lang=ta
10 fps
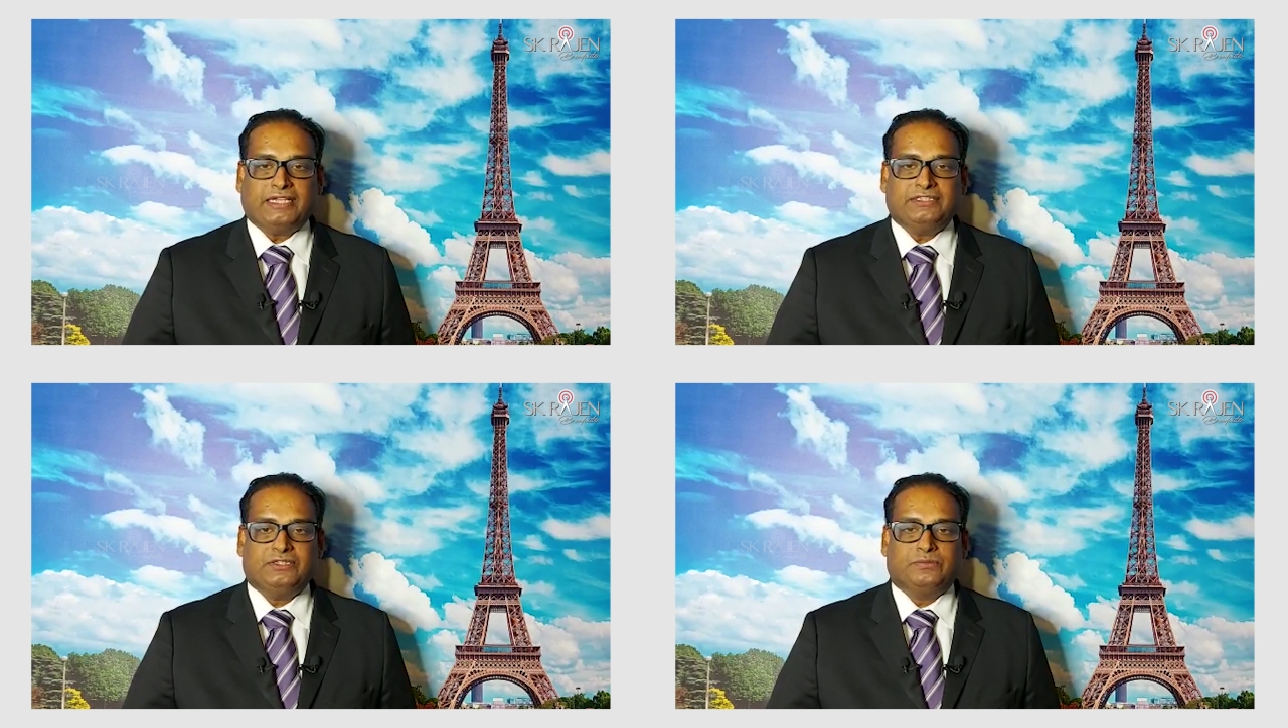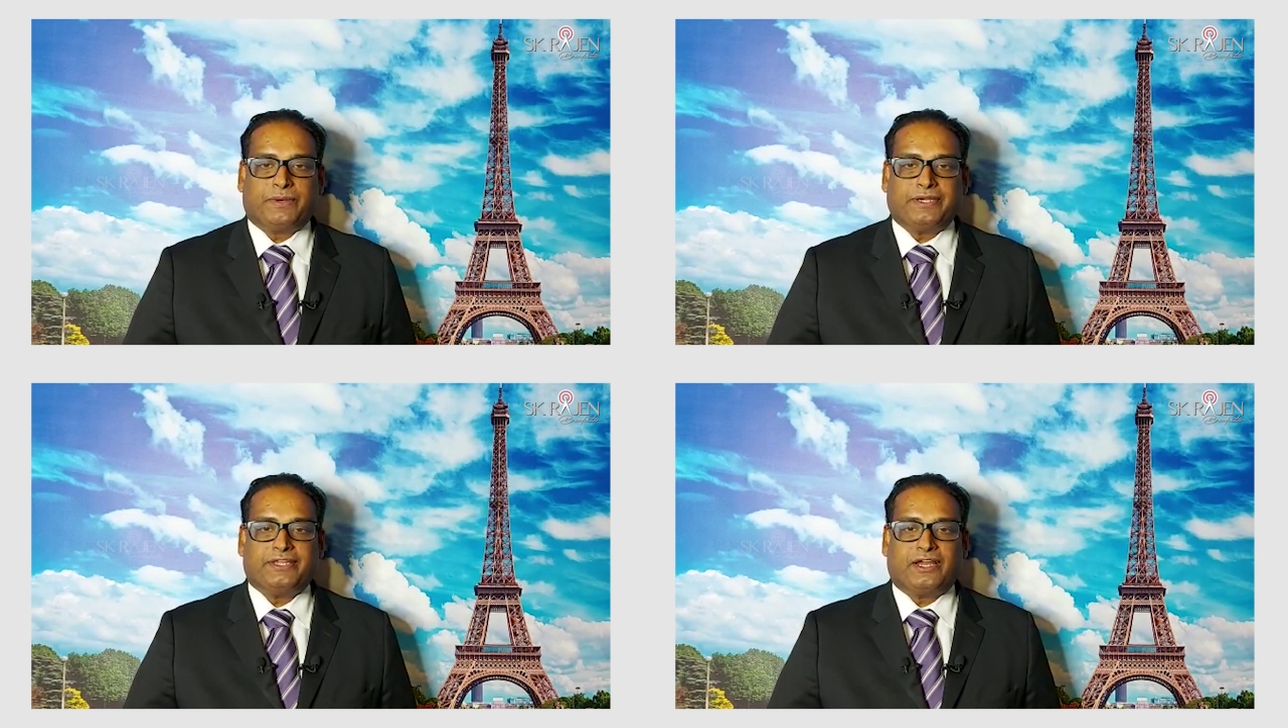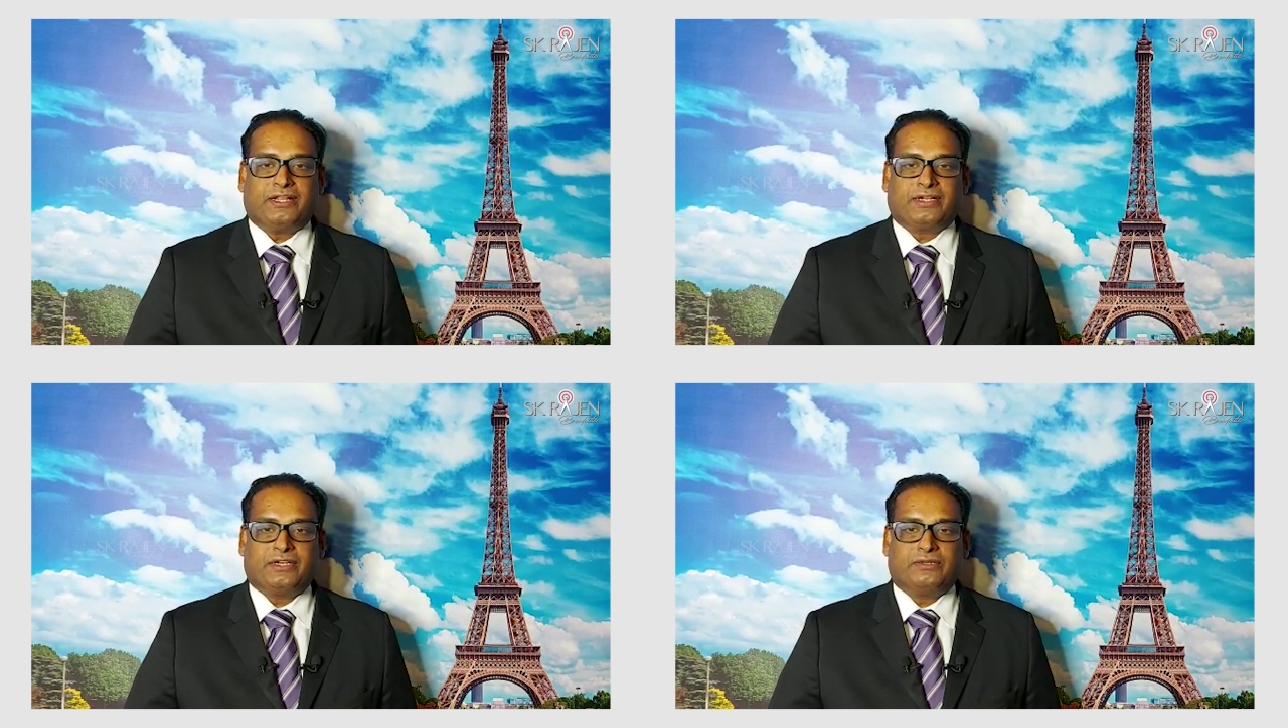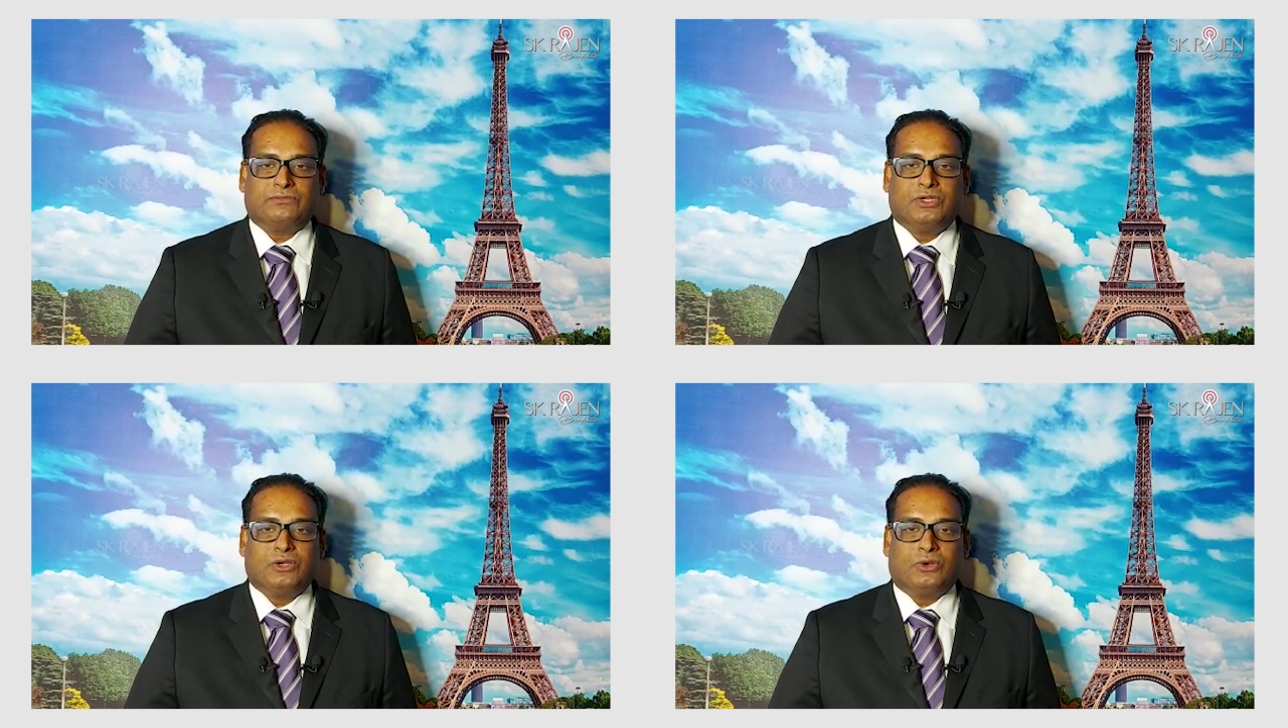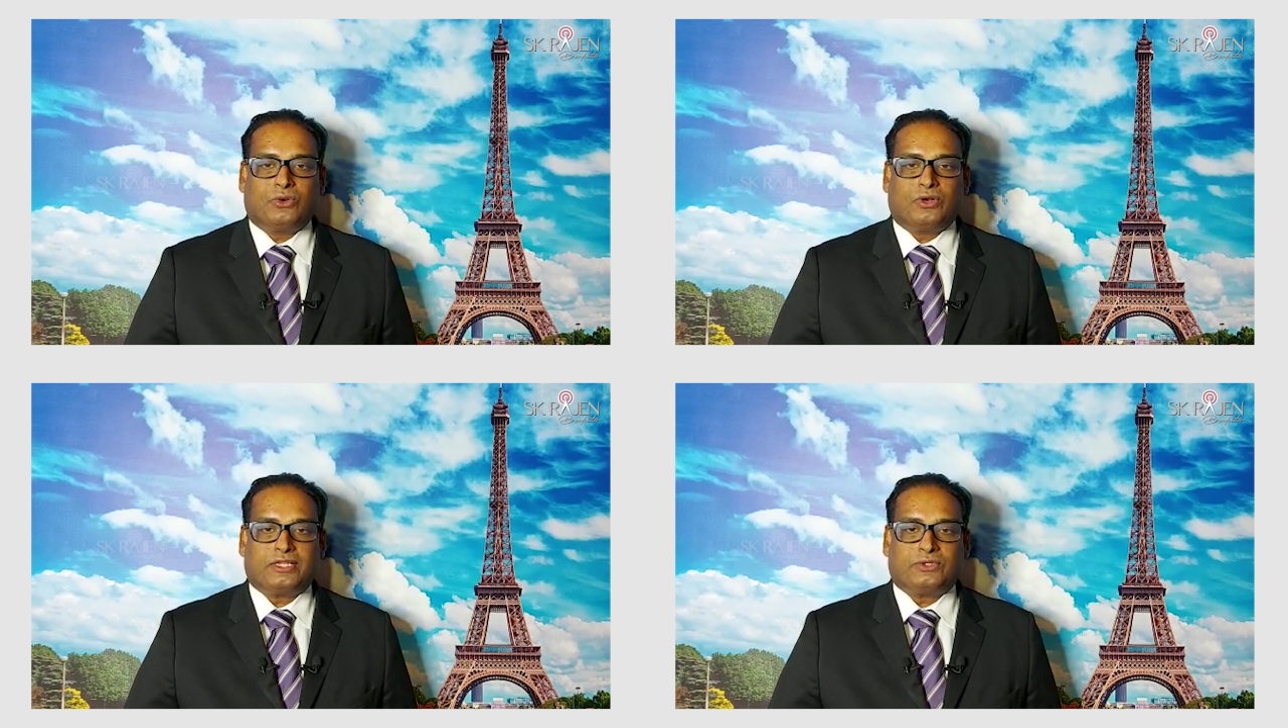ஐந்து பணியாளர்களும்
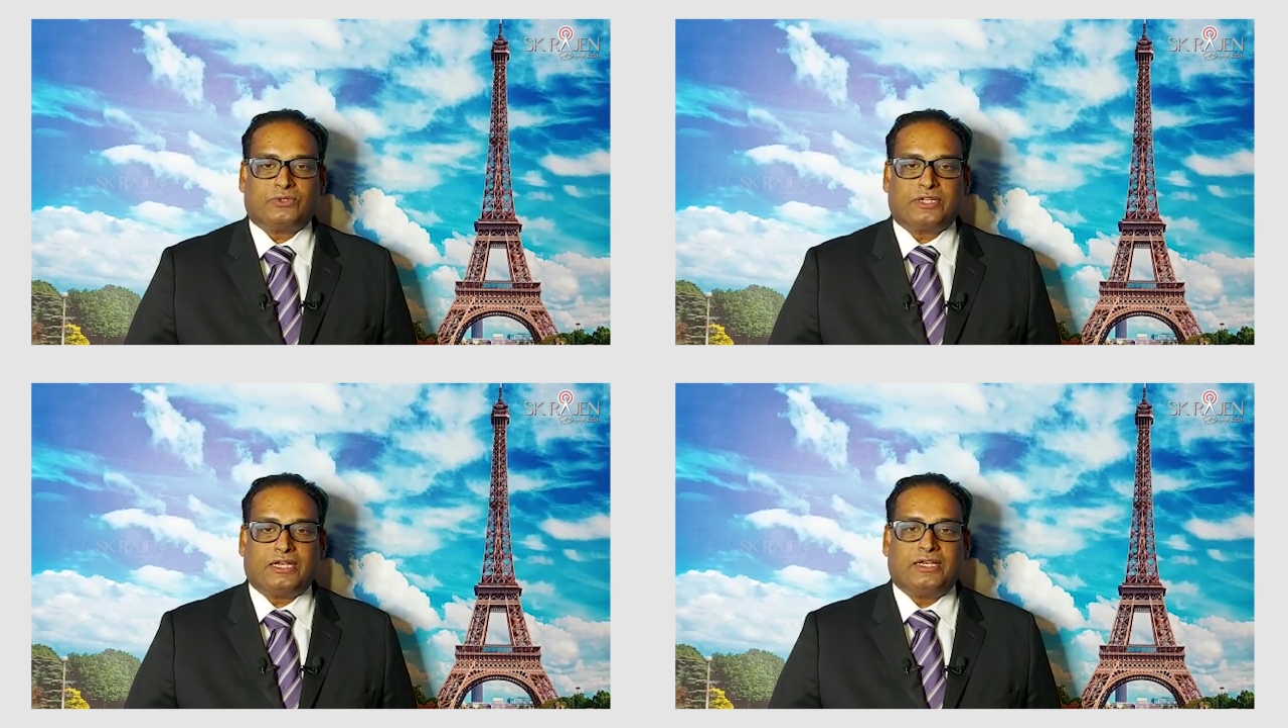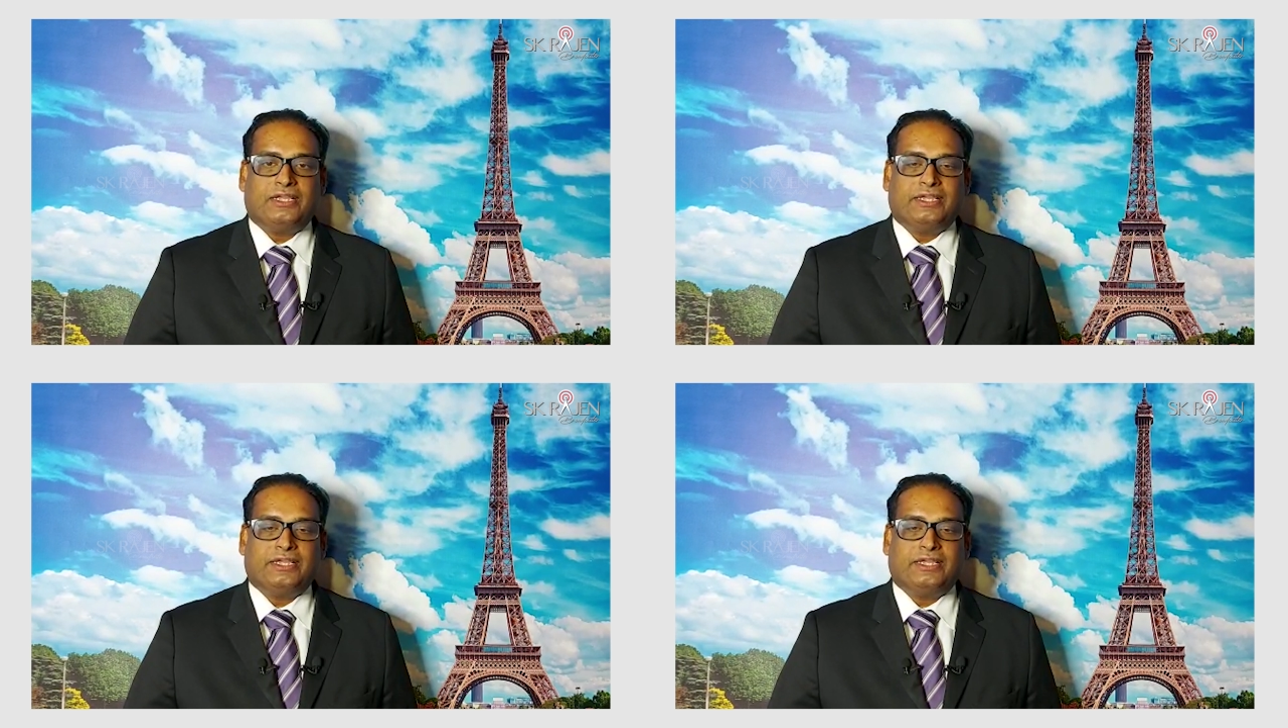கொரோனா தொற்றால்